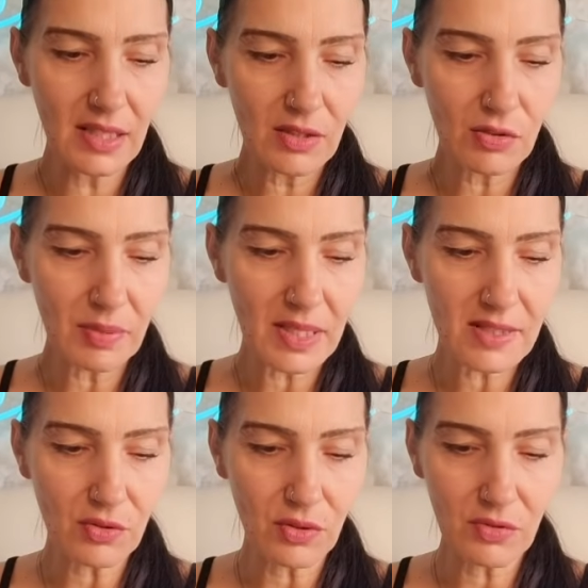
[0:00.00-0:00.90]
Du
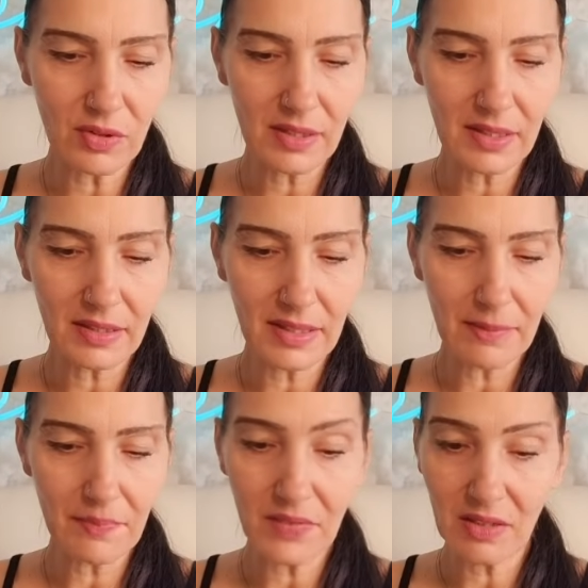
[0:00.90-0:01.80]
bringst Ordnung in dein
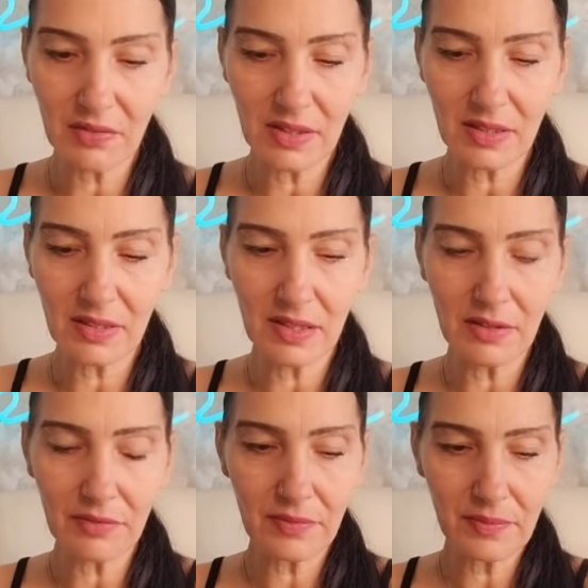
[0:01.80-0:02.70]
Leben, definitiv.